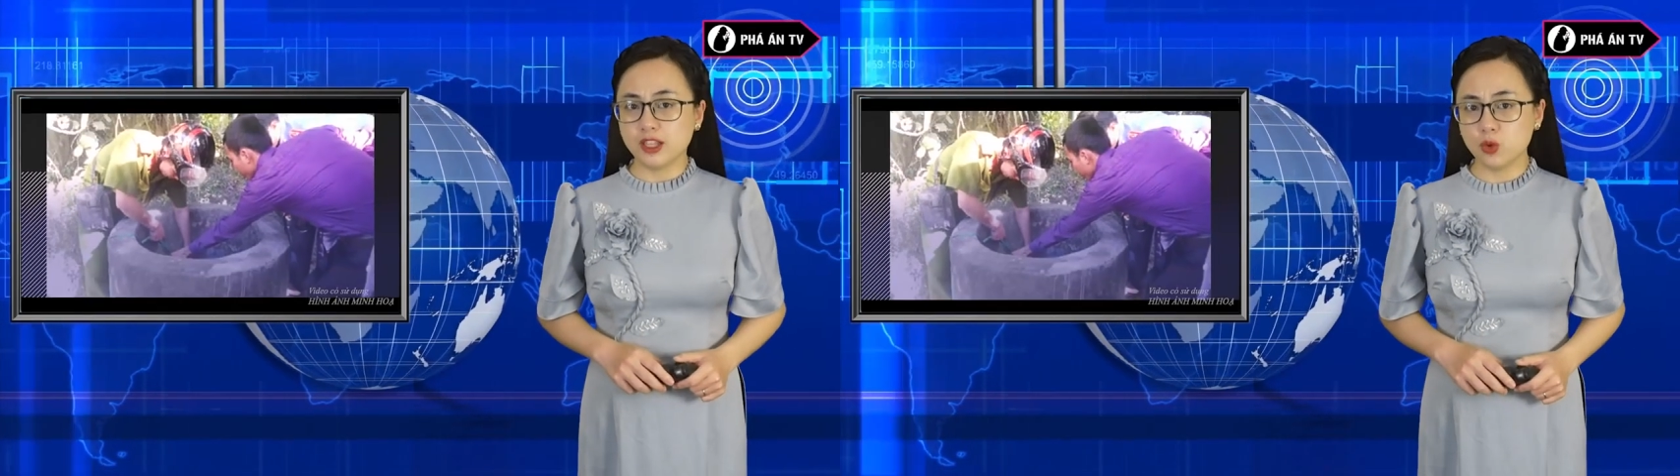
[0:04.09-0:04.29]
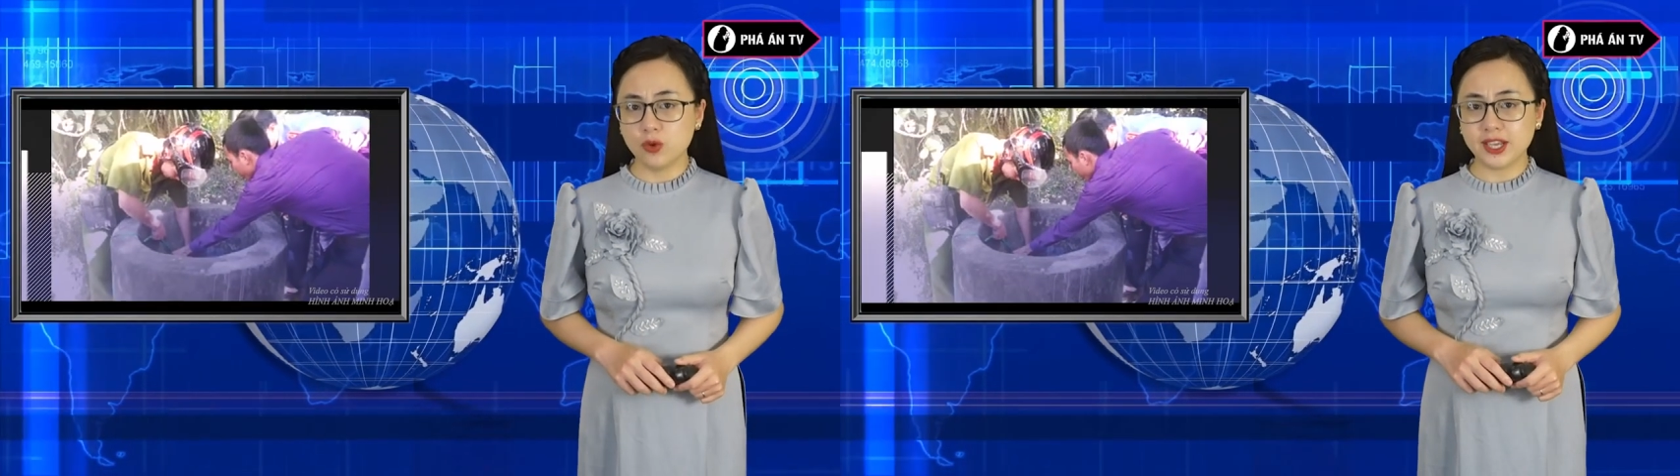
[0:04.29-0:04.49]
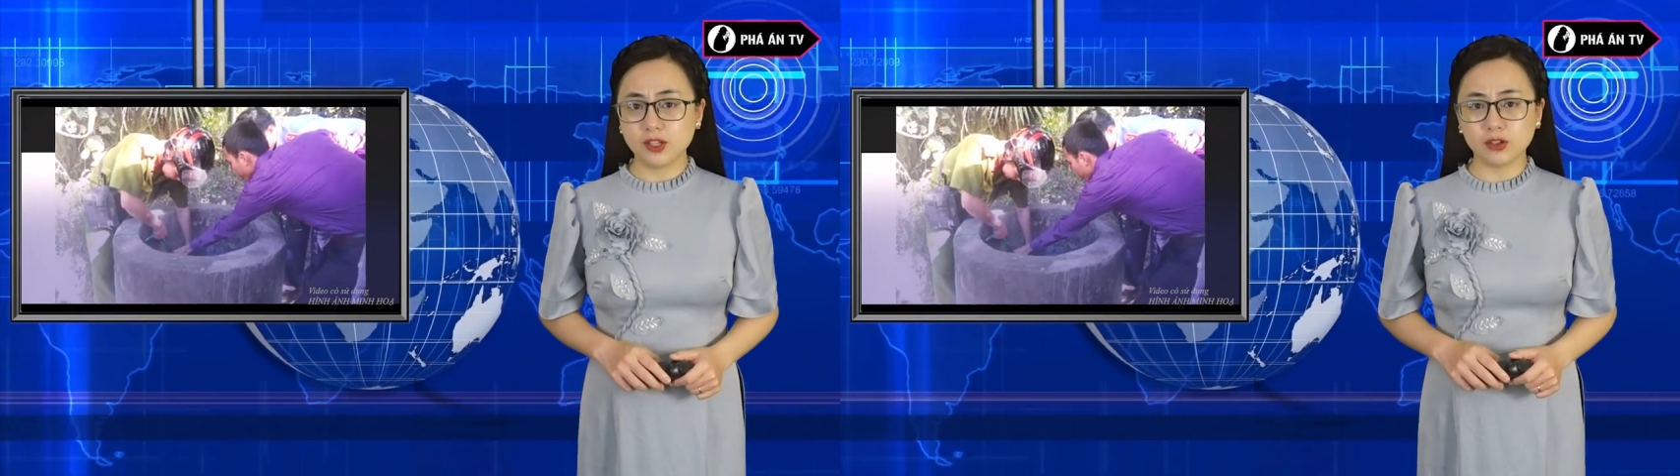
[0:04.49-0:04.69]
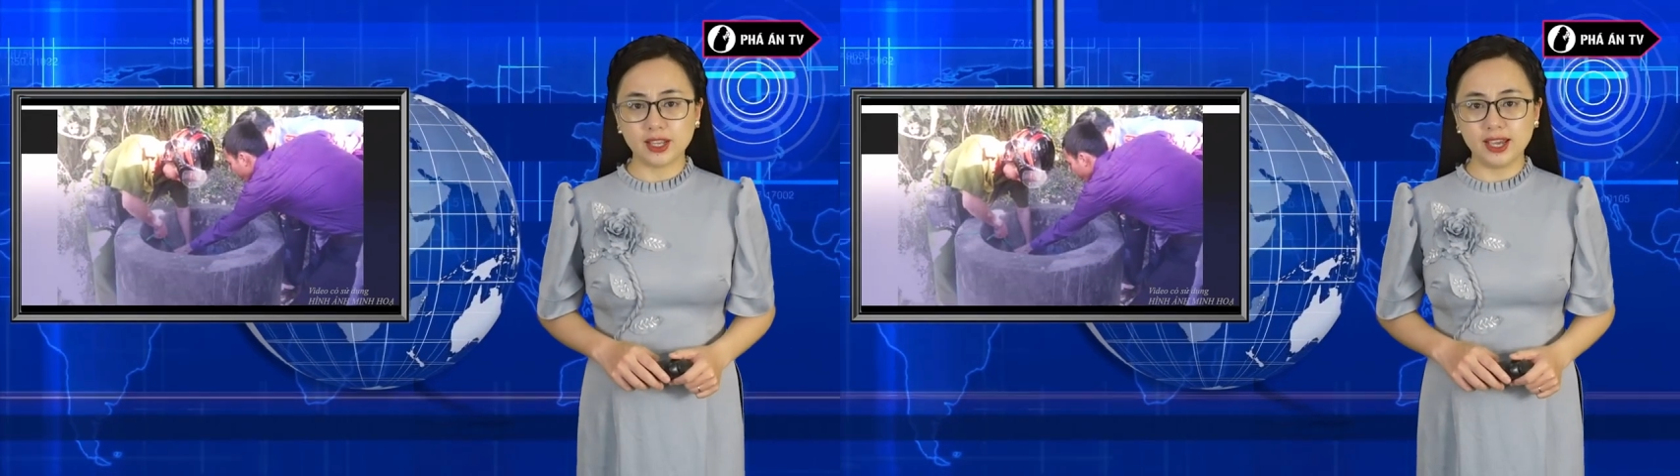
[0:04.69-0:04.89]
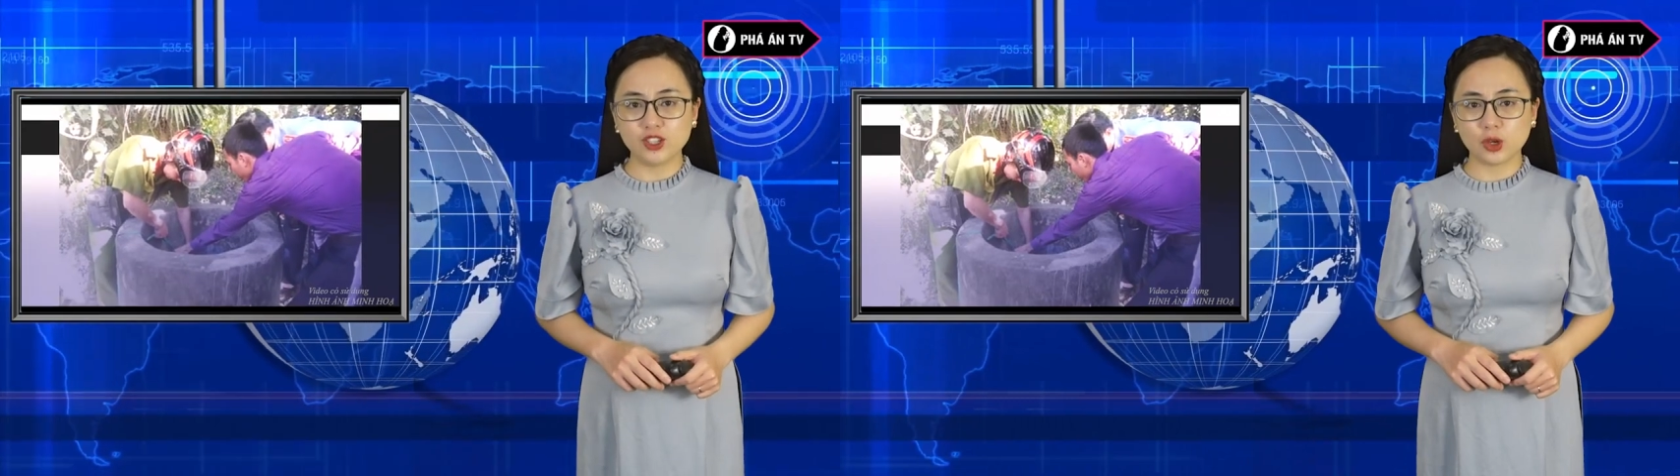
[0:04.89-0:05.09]
Thưa quý vị,
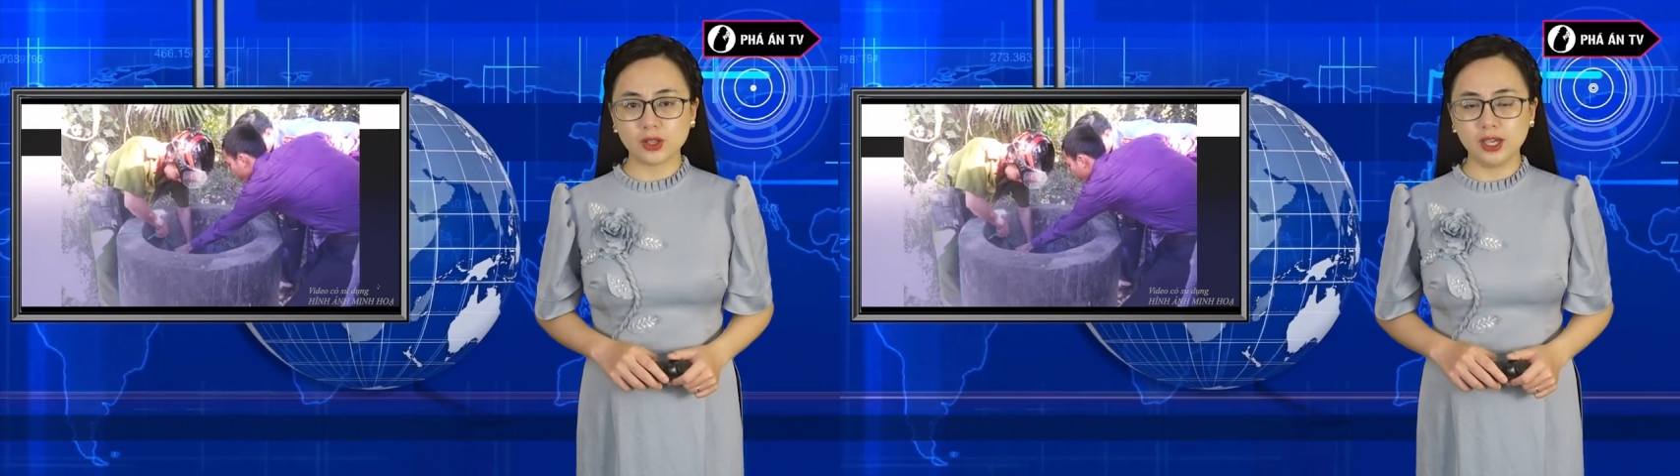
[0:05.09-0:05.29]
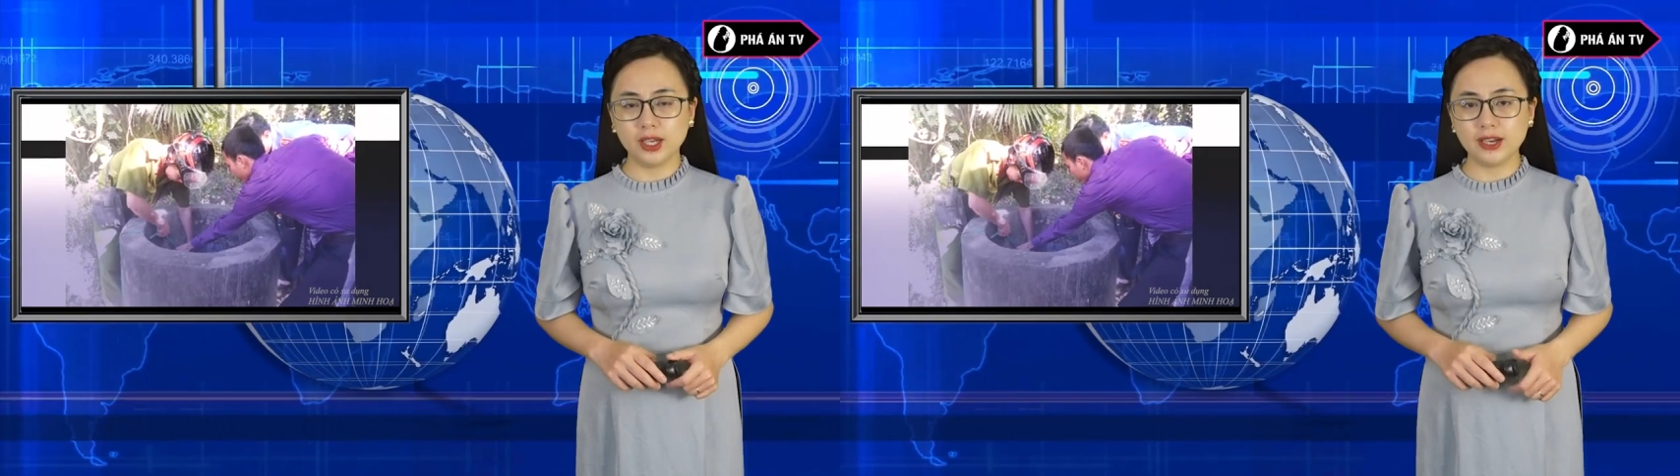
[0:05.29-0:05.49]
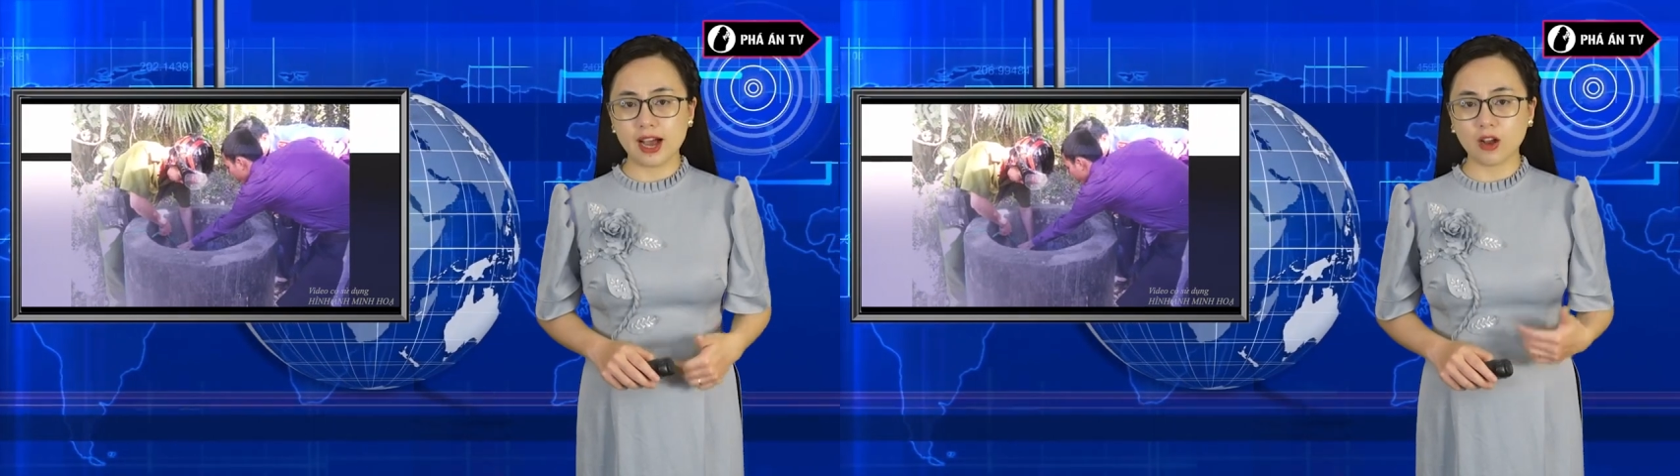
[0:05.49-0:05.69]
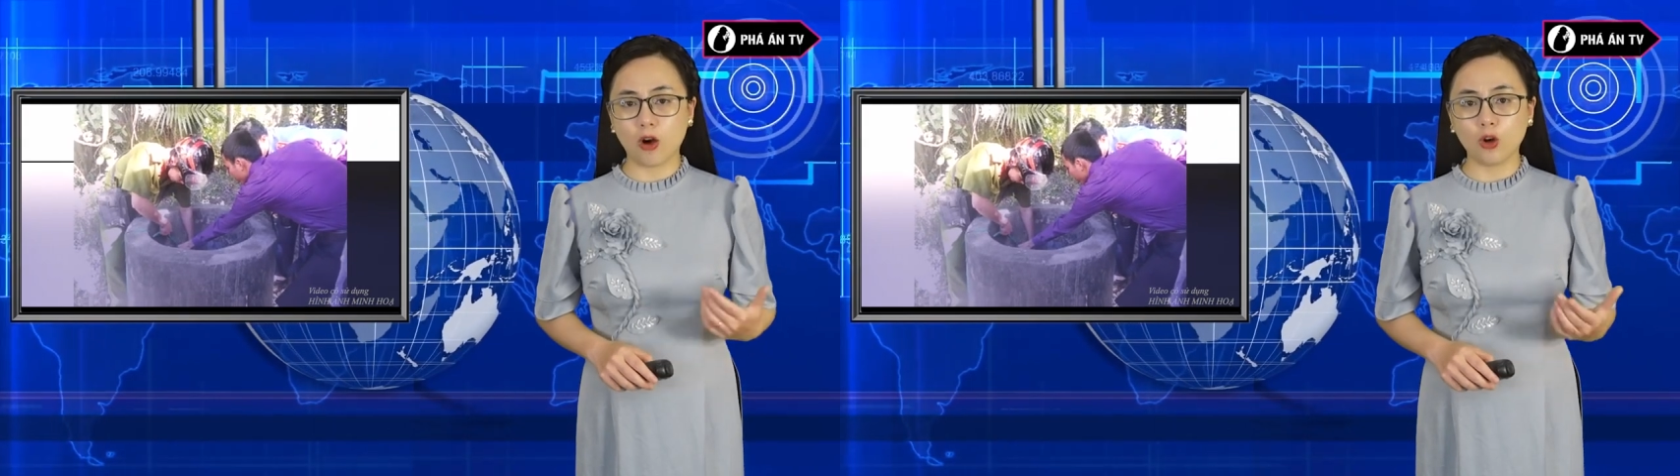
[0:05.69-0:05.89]
thực tế cho thấy đã